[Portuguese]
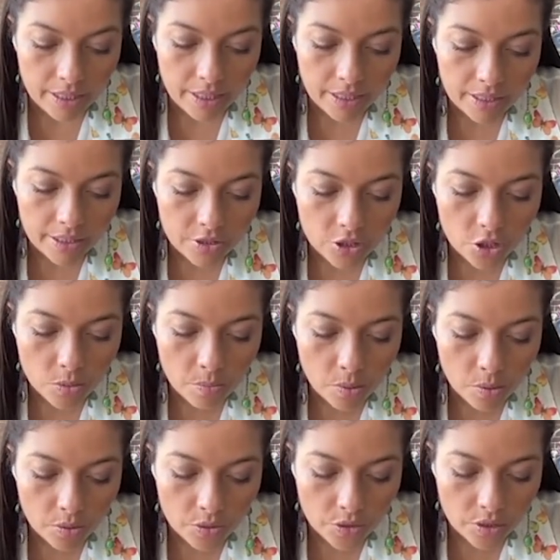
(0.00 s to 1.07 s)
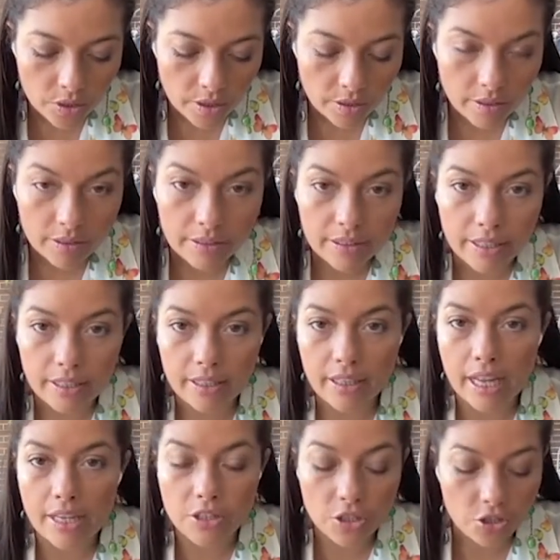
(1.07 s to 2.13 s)
E aí a gente pode ter,
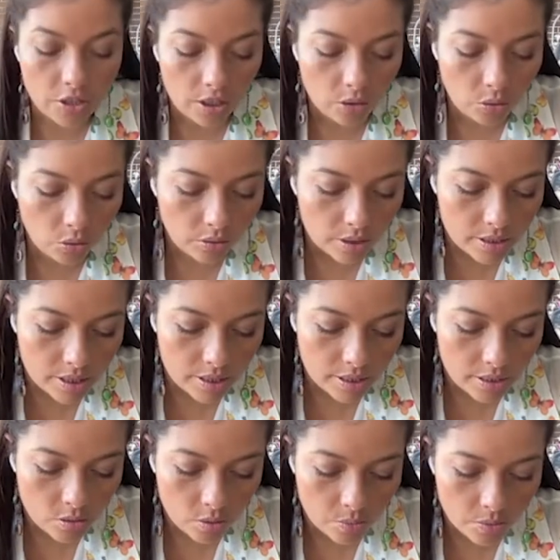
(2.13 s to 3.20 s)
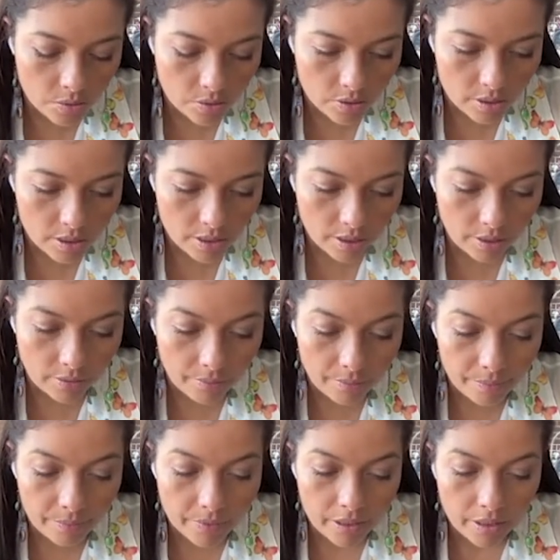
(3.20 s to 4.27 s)
a gente tem todas essas opções aqui.
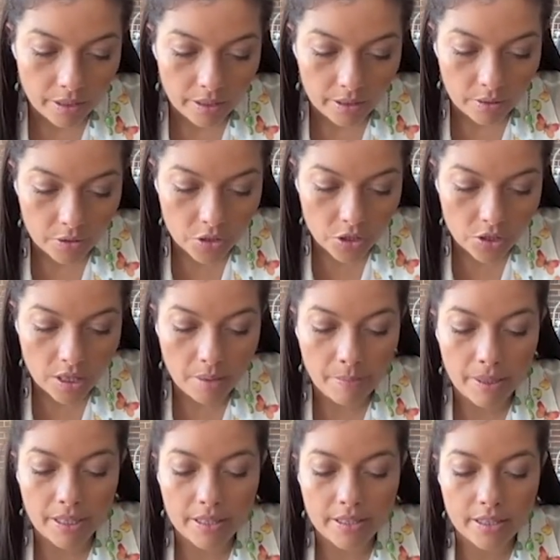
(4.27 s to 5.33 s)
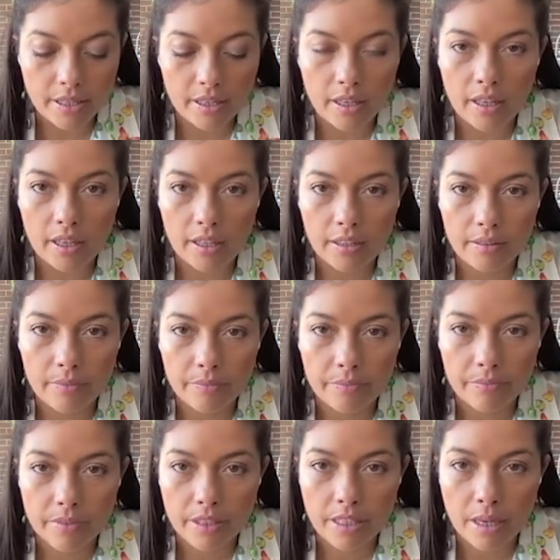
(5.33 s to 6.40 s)
Então a gente tem aparência clara
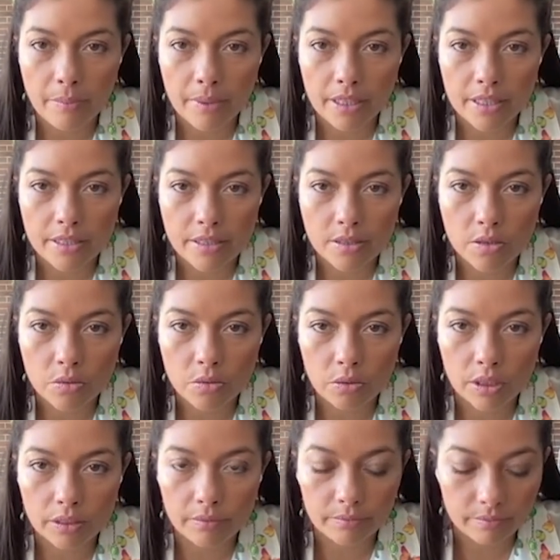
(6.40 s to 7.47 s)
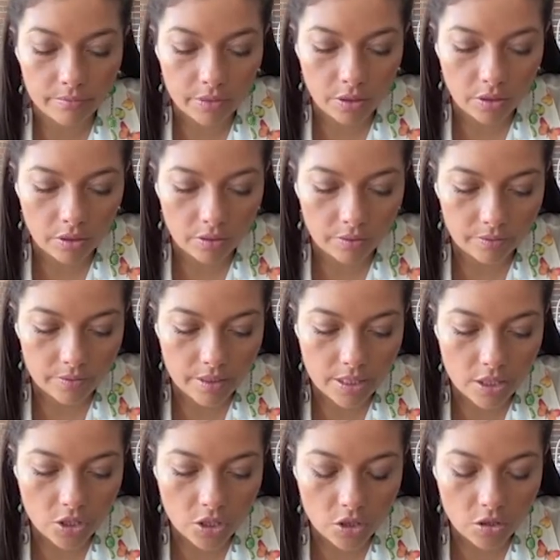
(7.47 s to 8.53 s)
e aparência escura. Ó,
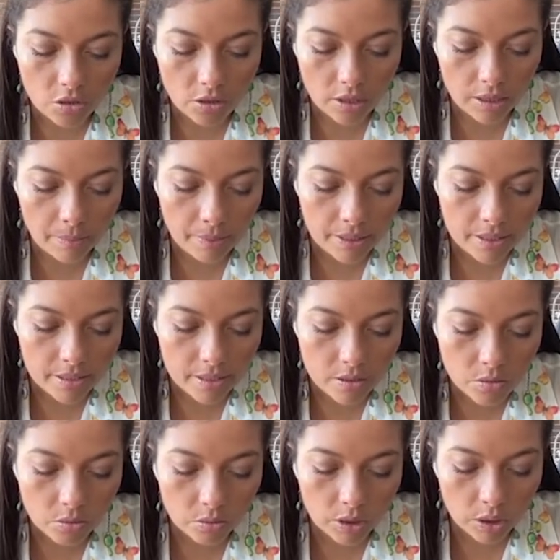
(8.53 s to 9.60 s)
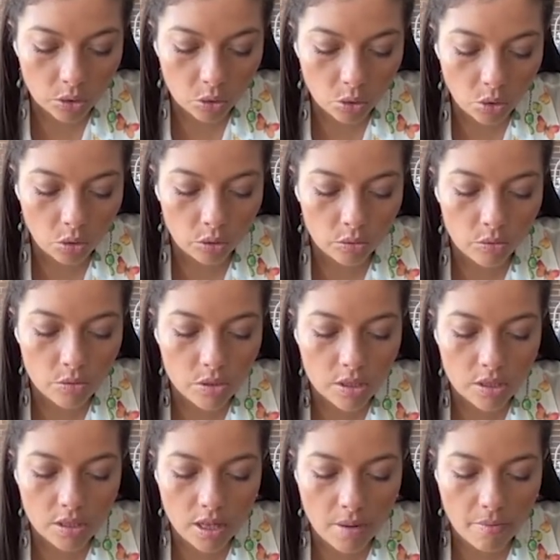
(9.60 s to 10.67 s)
se a gente coloca aparência escura, todo o
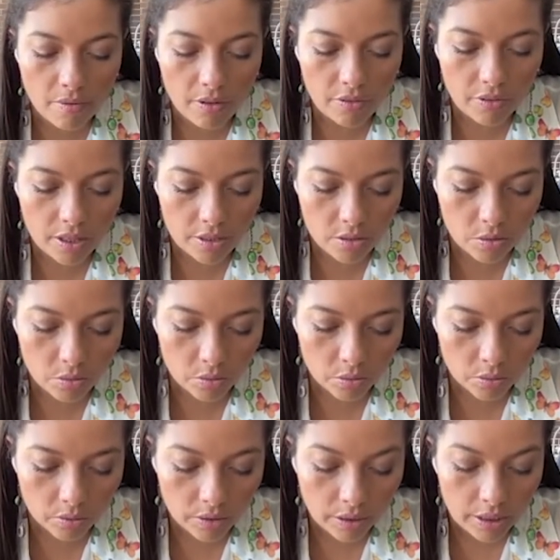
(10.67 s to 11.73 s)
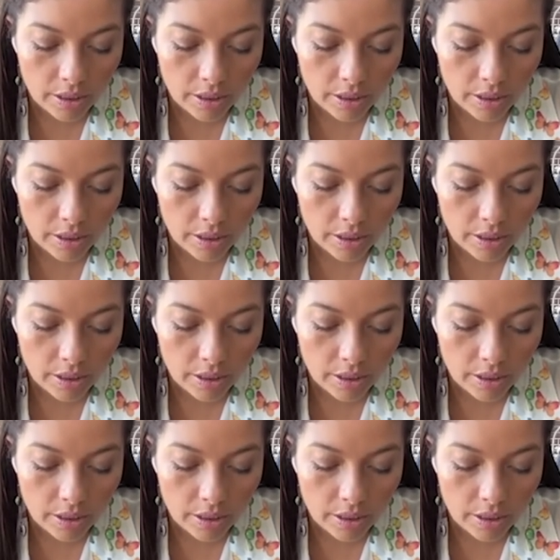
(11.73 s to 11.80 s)
sistema vai ficar escuro,